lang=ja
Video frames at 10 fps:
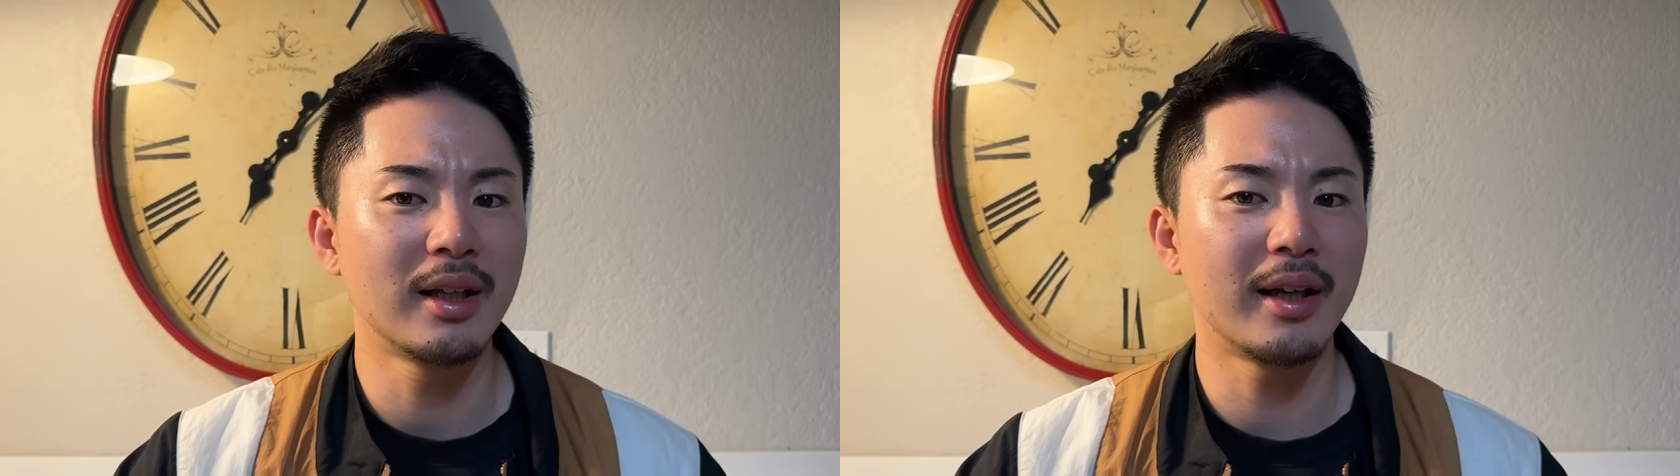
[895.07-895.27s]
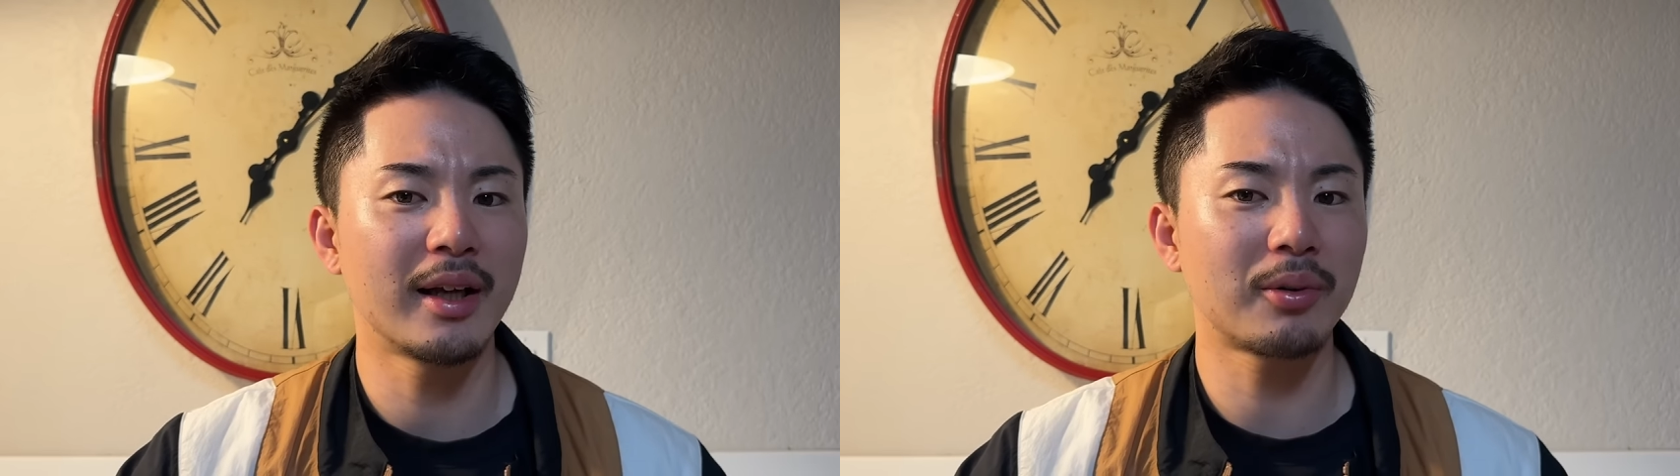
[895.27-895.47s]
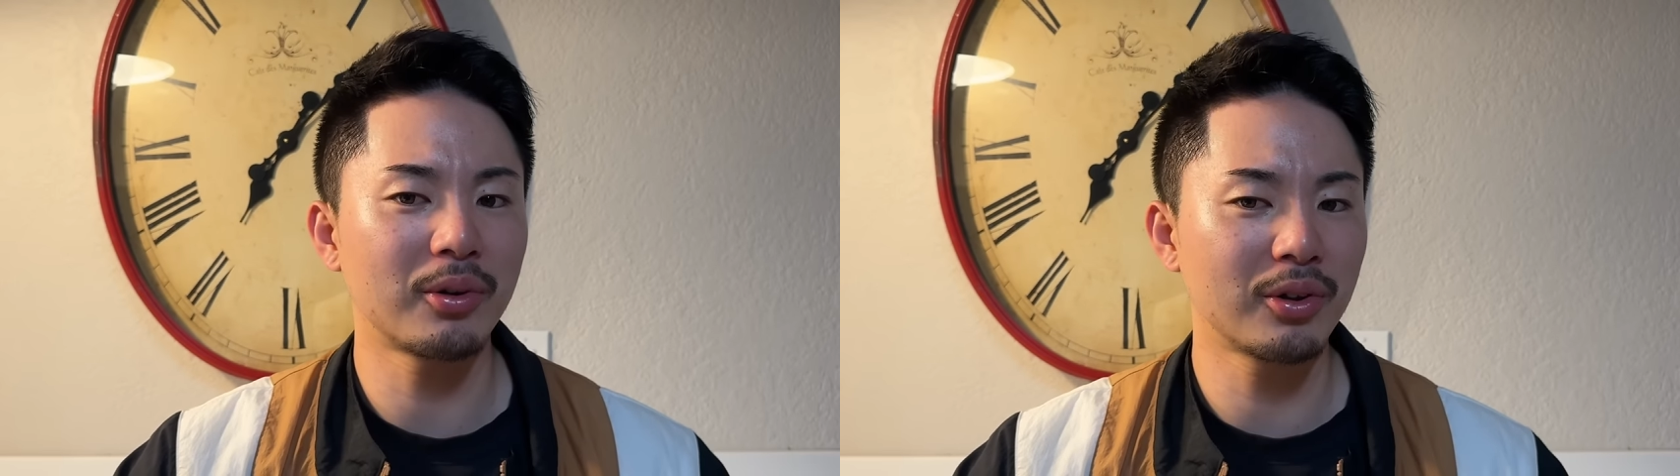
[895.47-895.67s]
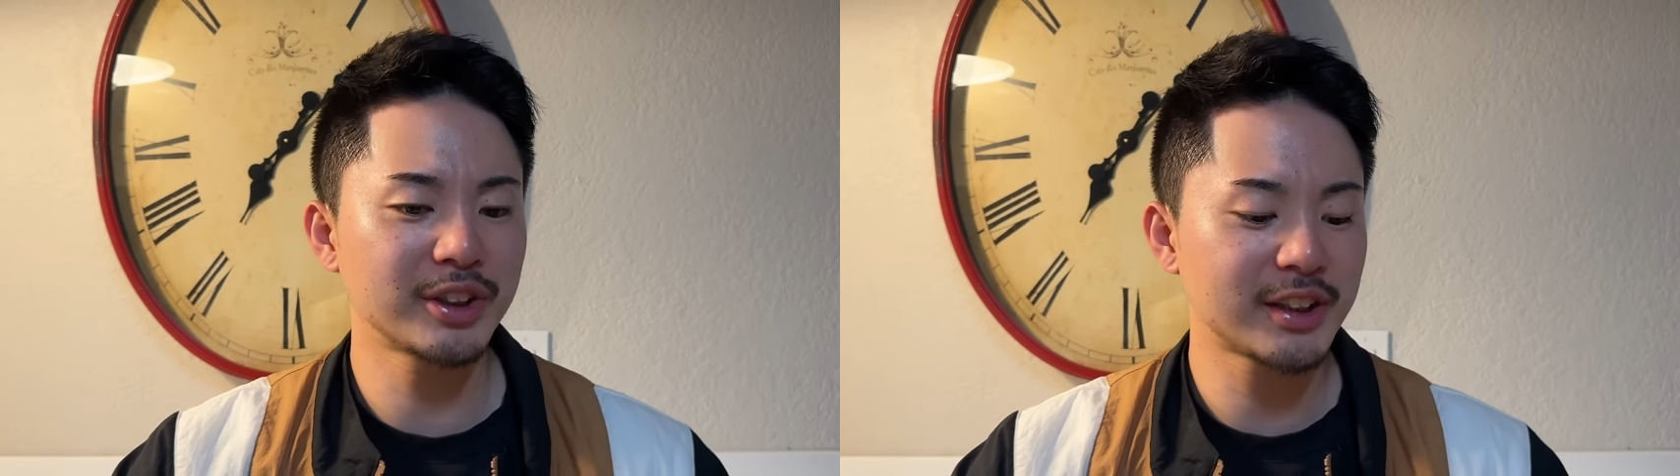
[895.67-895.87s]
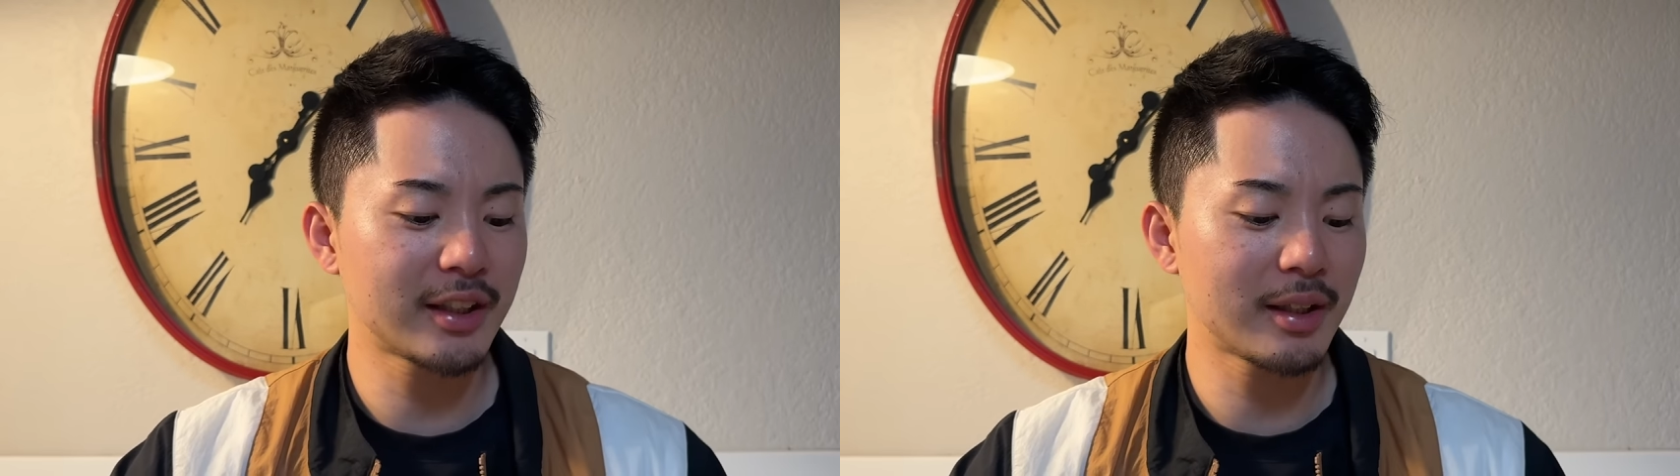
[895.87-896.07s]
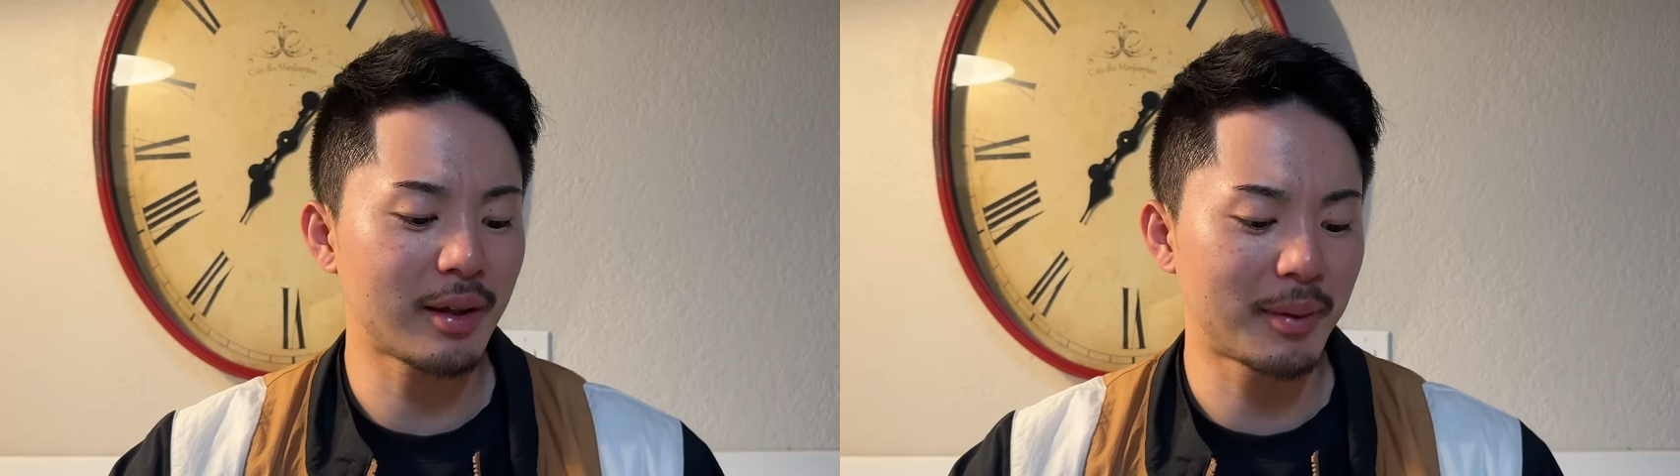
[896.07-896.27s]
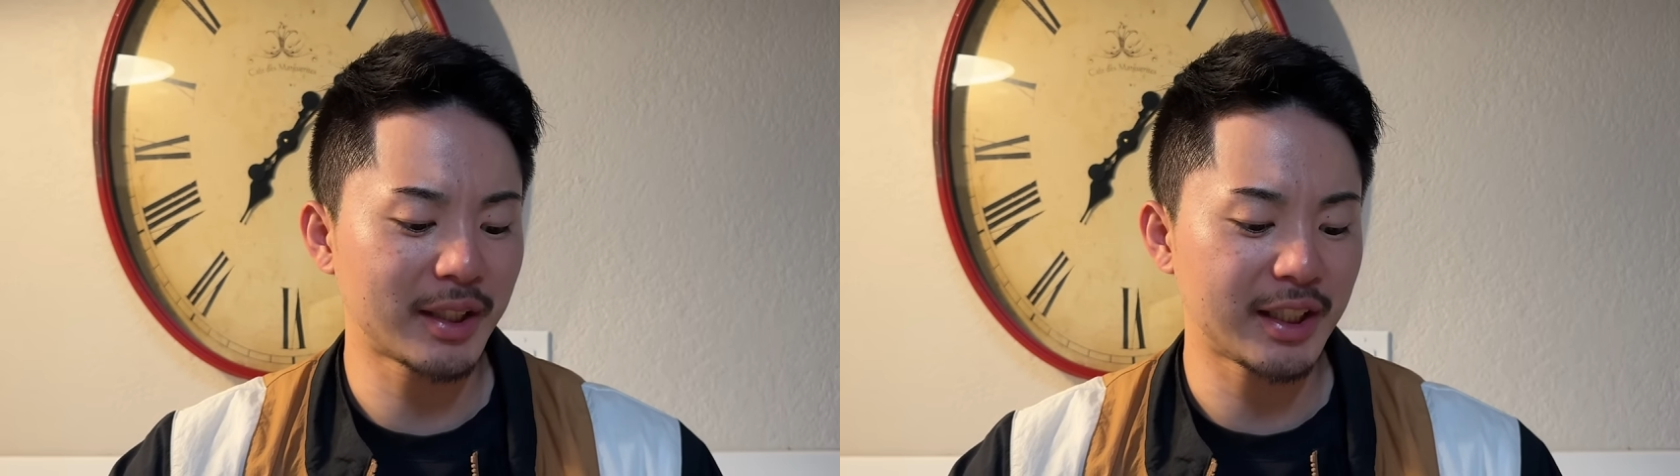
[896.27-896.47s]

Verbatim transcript: あ、えー、この時点ではま